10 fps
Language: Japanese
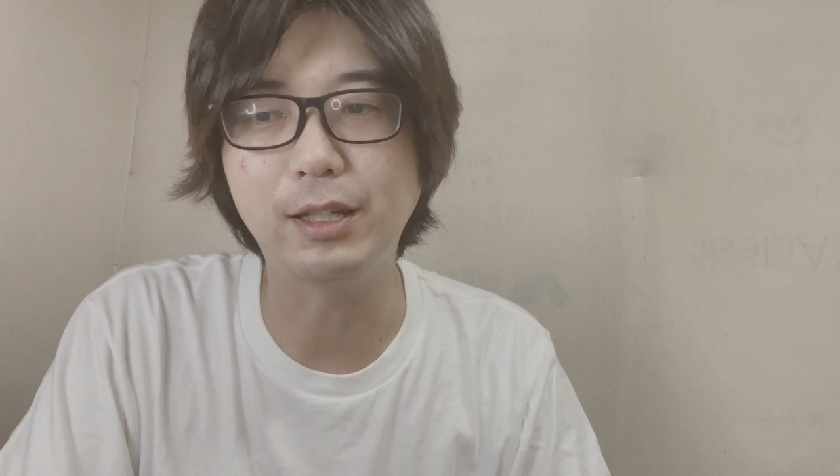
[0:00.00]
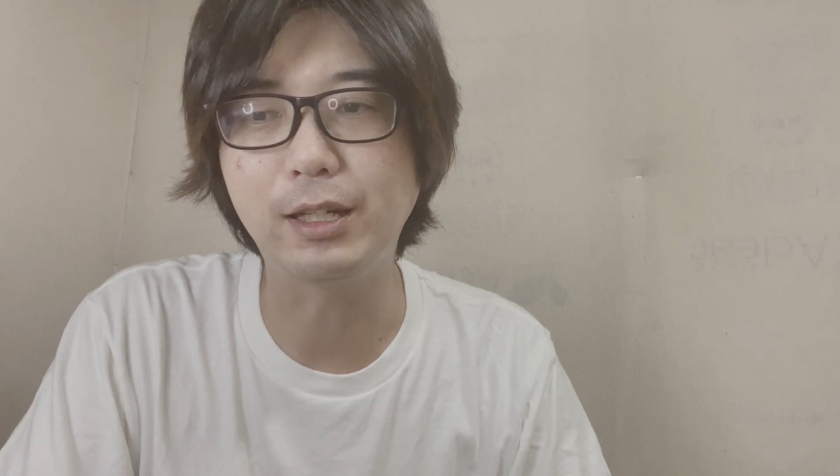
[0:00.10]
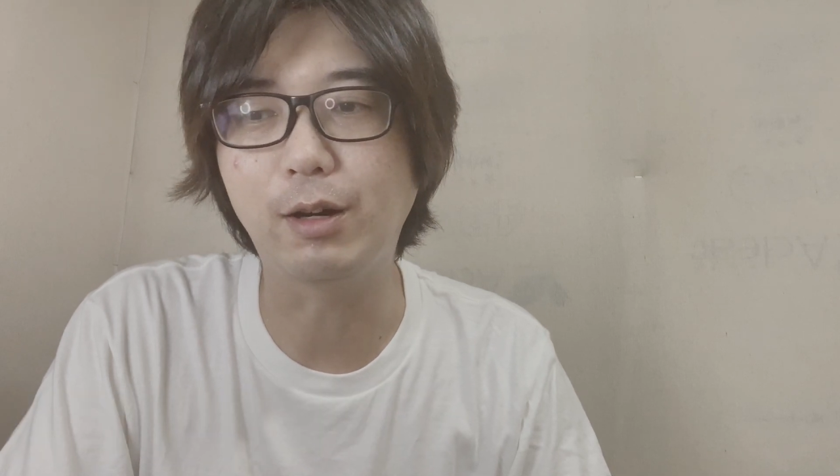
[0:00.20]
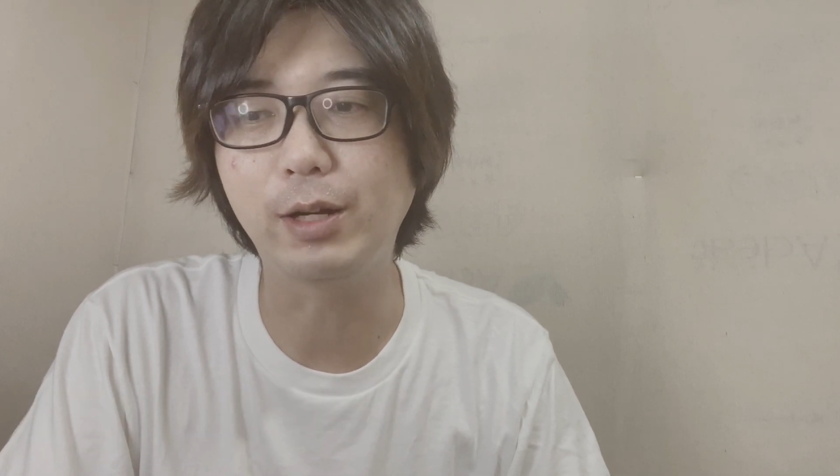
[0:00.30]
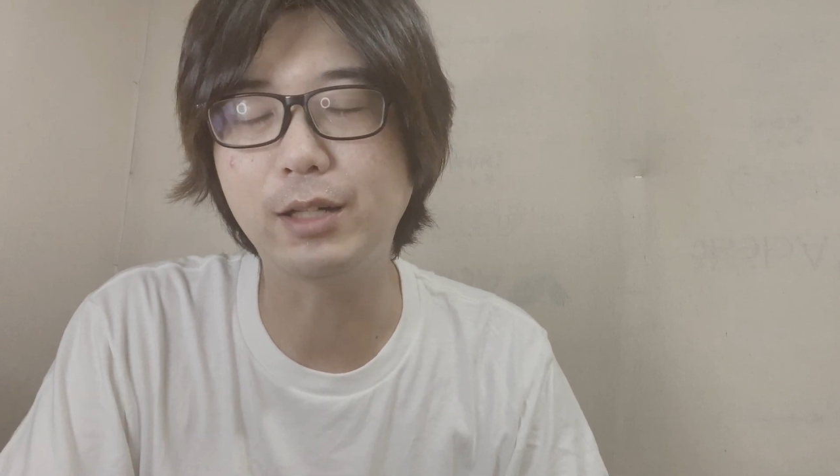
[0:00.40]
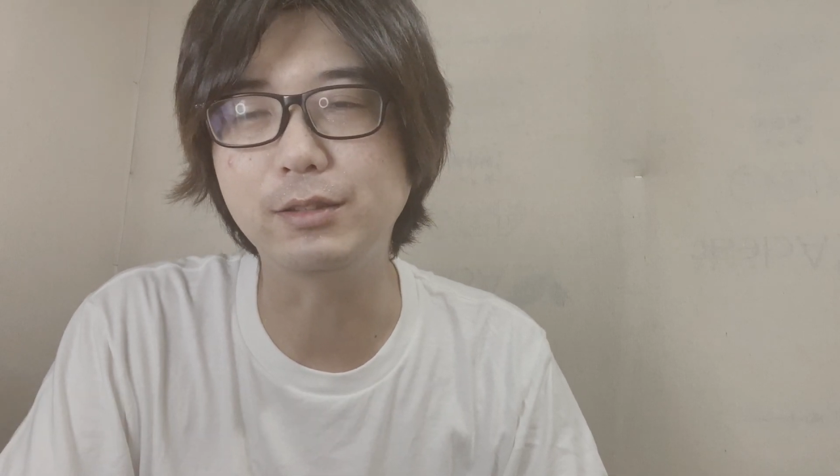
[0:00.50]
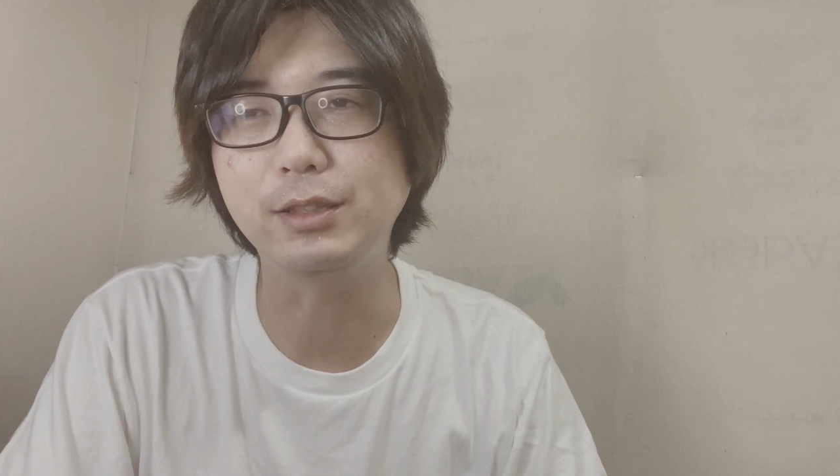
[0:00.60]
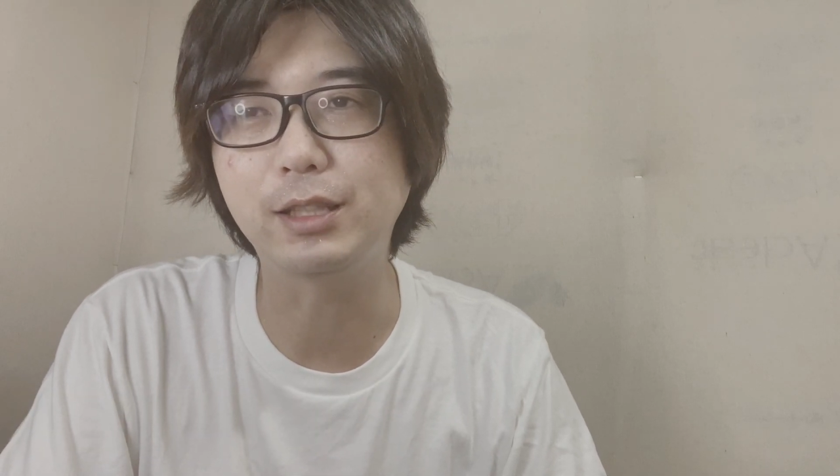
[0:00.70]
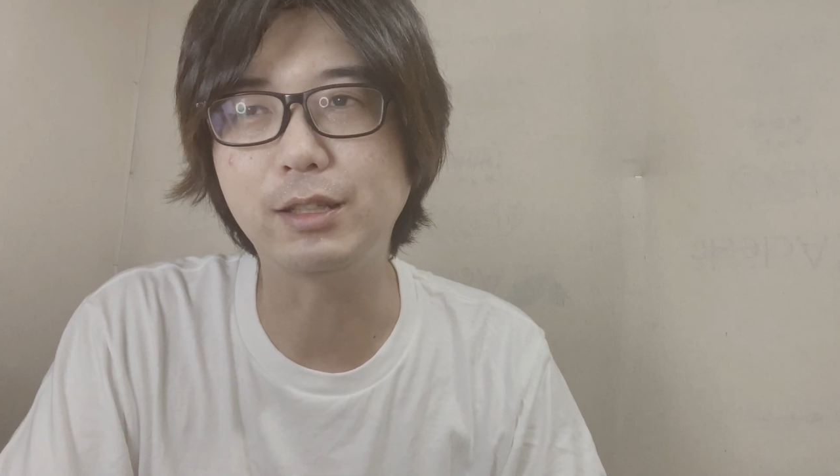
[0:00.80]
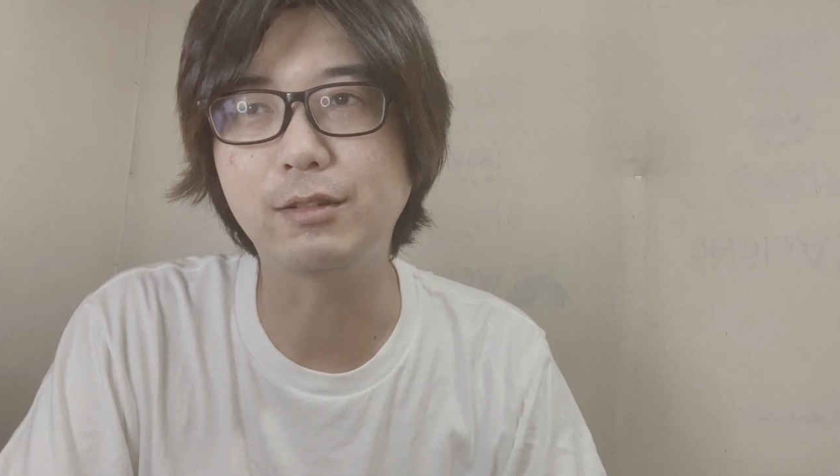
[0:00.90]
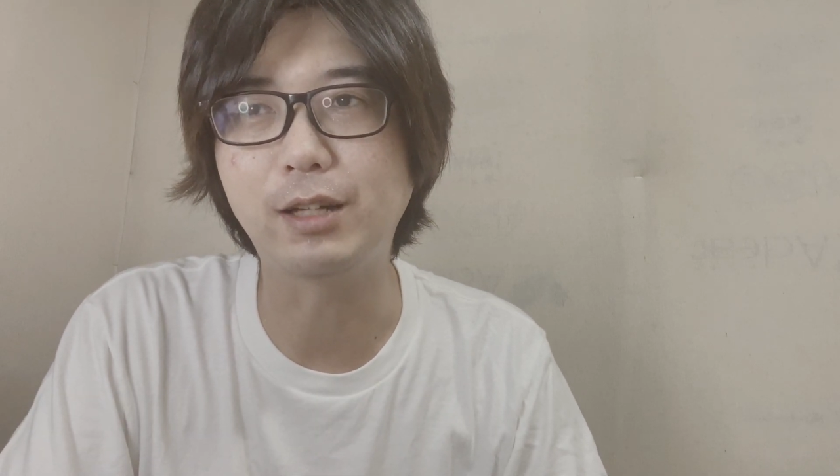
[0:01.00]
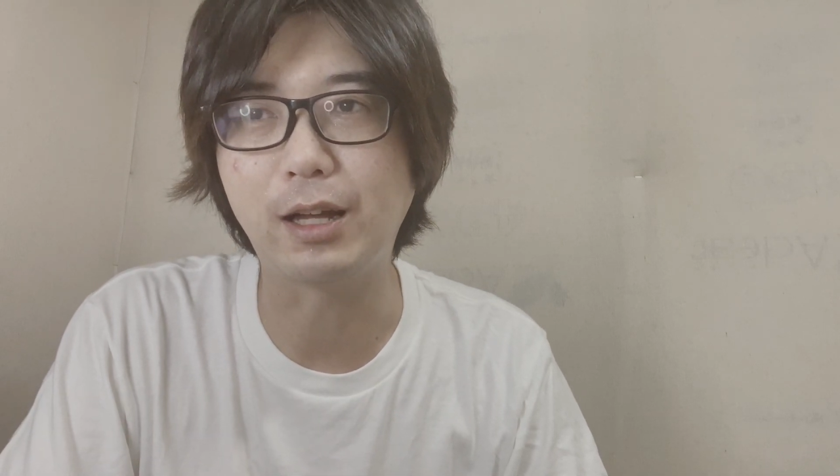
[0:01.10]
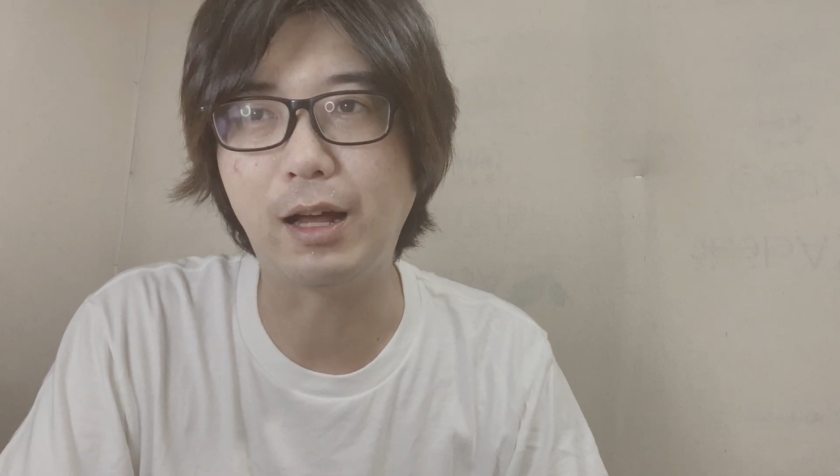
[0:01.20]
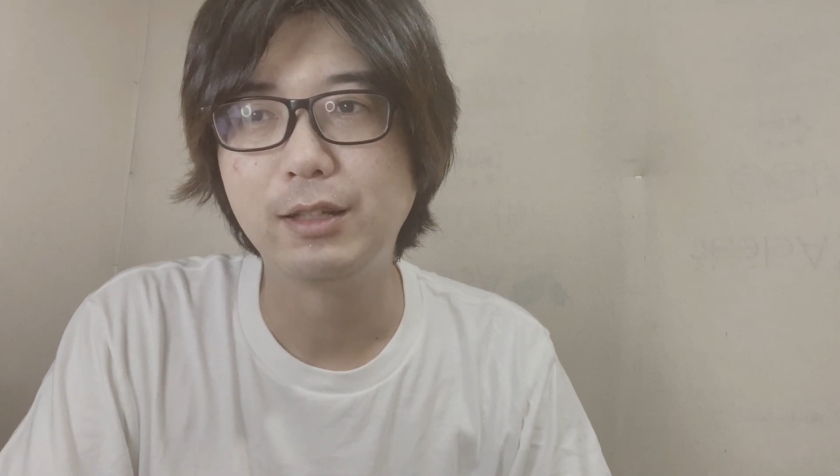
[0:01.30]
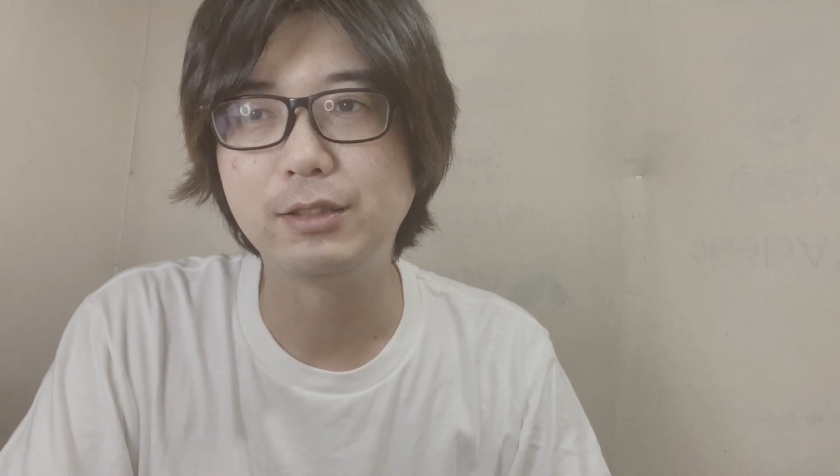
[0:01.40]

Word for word: 何かお役に立てるなら